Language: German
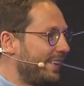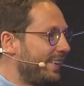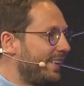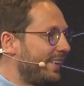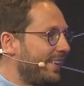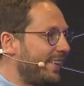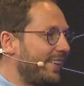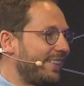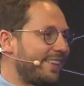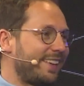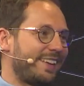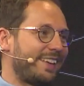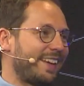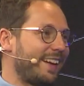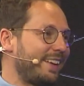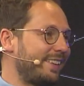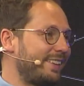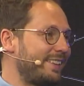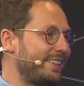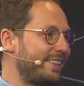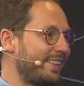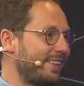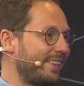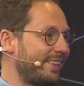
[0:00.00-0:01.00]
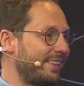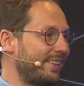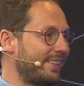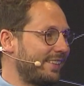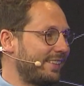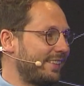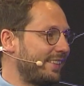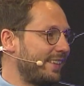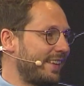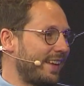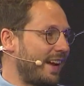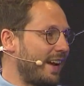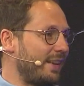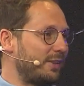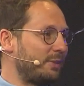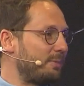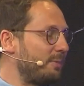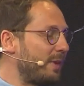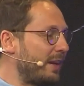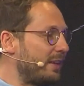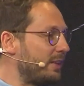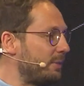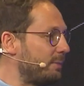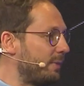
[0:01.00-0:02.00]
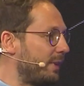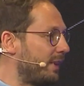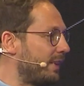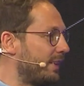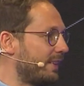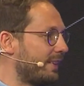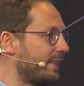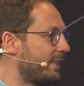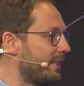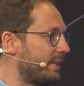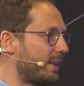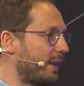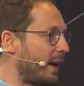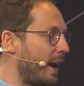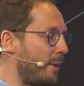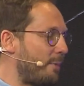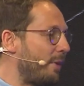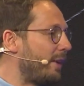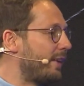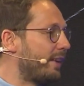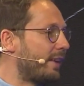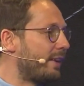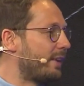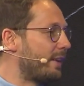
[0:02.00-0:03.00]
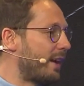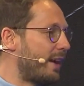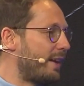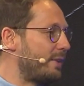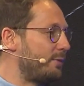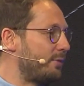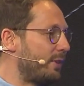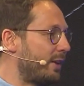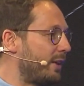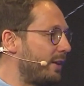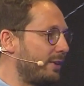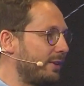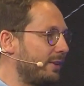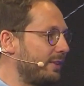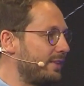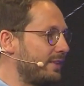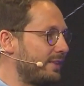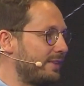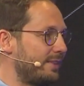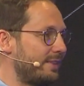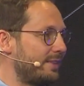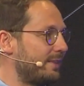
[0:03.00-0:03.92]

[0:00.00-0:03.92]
Und dann dachte ich auch, das, also manchmal kann man dann einfach auch nicht